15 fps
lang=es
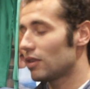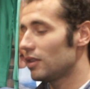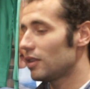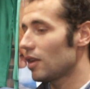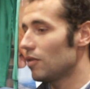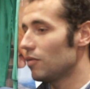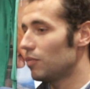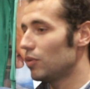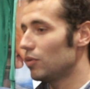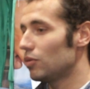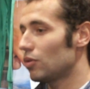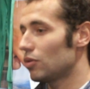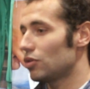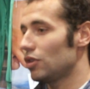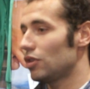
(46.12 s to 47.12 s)
31
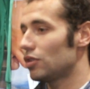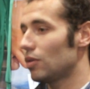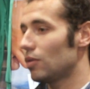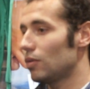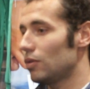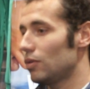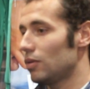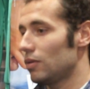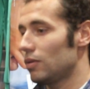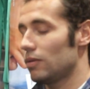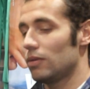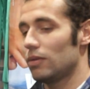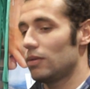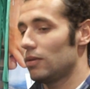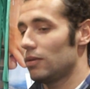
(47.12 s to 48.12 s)
puntos y
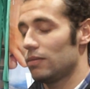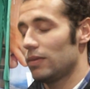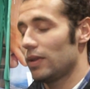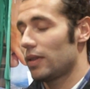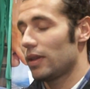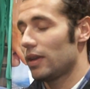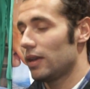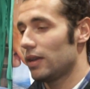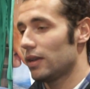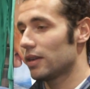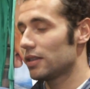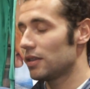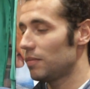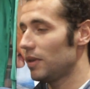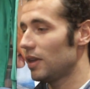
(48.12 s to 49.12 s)
segundo, dice que
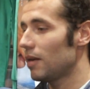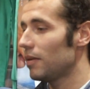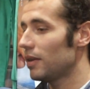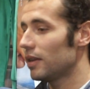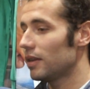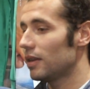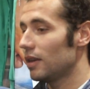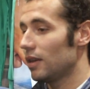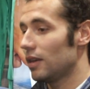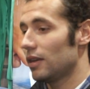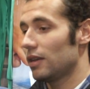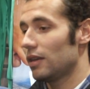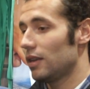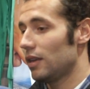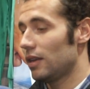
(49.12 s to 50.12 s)
es inviable
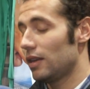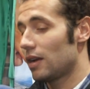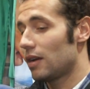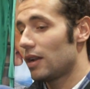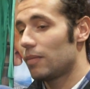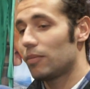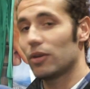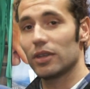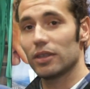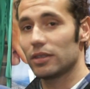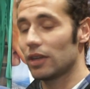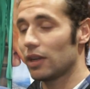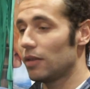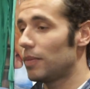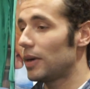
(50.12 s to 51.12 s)
y ahora pues
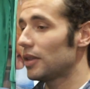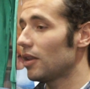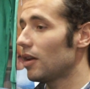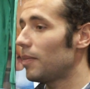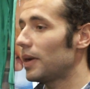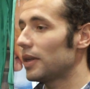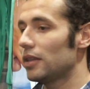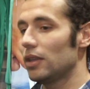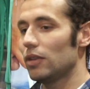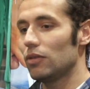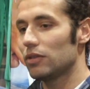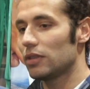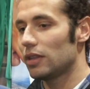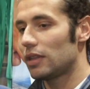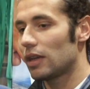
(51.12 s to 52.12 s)
seguir partido a partido,
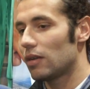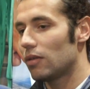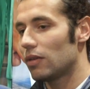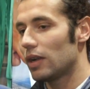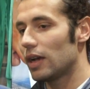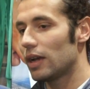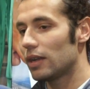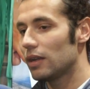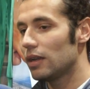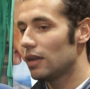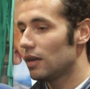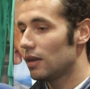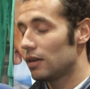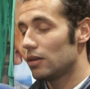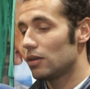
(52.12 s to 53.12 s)
intentar lograr
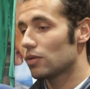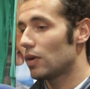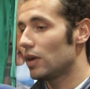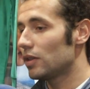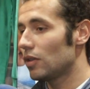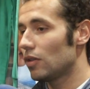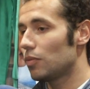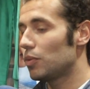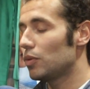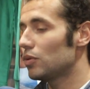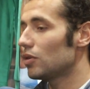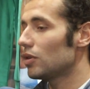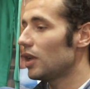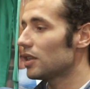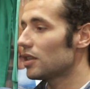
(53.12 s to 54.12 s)
los 42
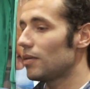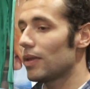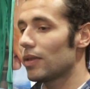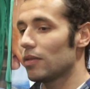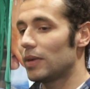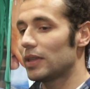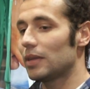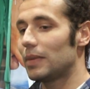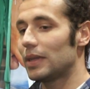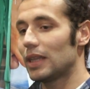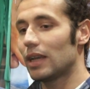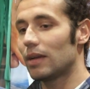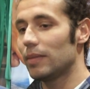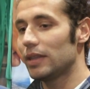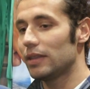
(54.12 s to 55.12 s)
puntos de la salvación
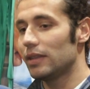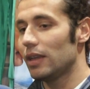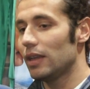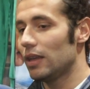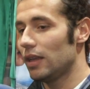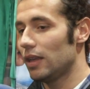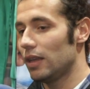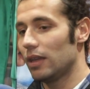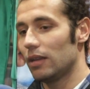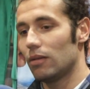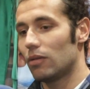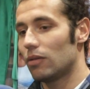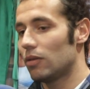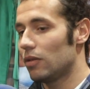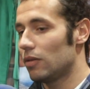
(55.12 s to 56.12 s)
matemáticamente y
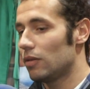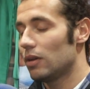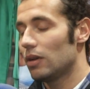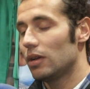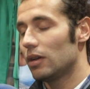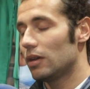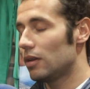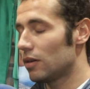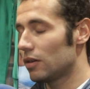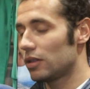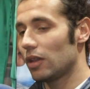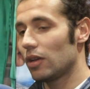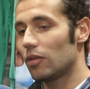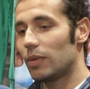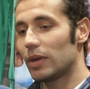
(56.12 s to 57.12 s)
luego, lo que
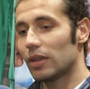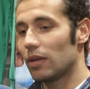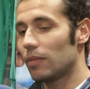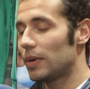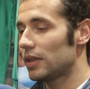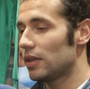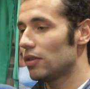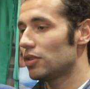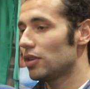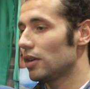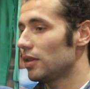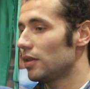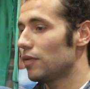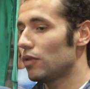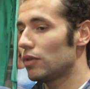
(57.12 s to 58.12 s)
te digo, partido a partido,
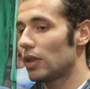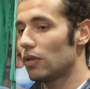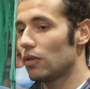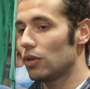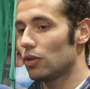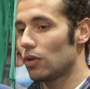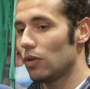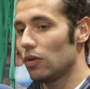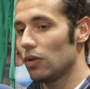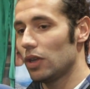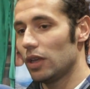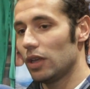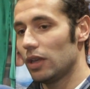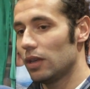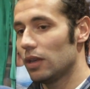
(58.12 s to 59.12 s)
seguir disfrutando de todo
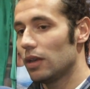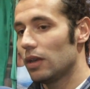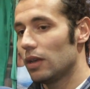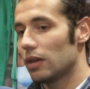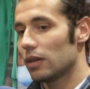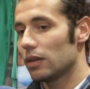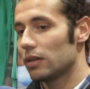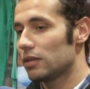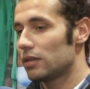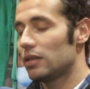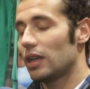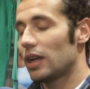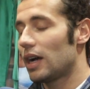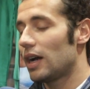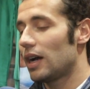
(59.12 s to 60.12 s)
y
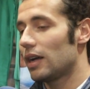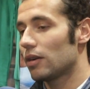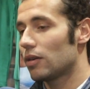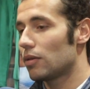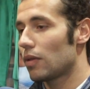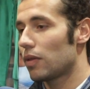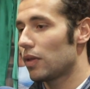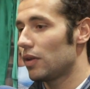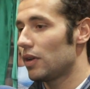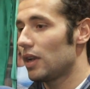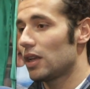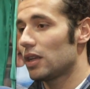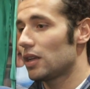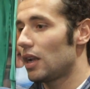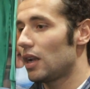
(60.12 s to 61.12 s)
llegar con opciones
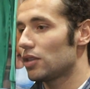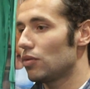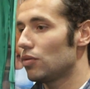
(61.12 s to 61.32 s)
a las